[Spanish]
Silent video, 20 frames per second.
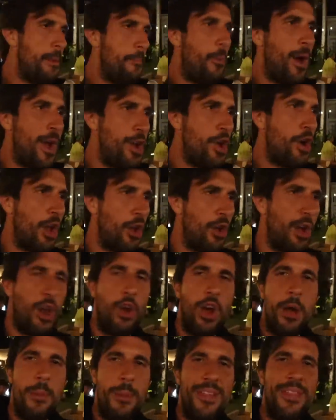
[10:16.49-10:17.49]
Y pues yo creo que
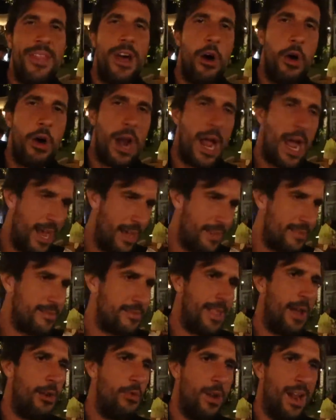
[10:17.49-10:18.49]
lo que manda ahora es
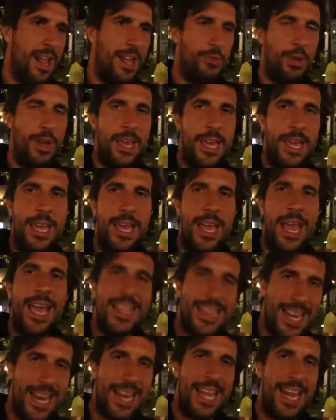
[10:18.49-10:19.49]
estar un rato aquí
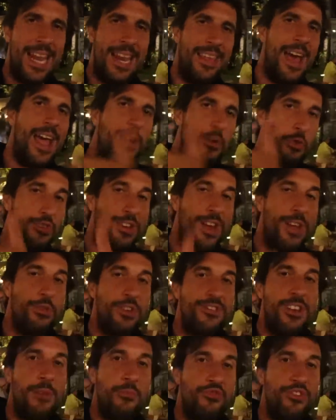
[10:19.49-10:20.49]
en tranquilidad escuchando
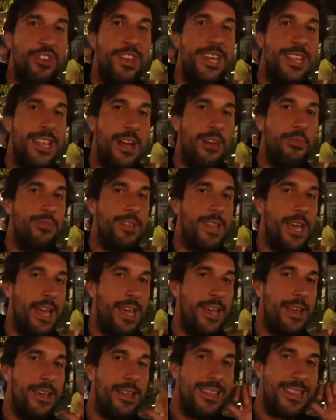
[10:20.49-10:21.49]
esa musiquita que usted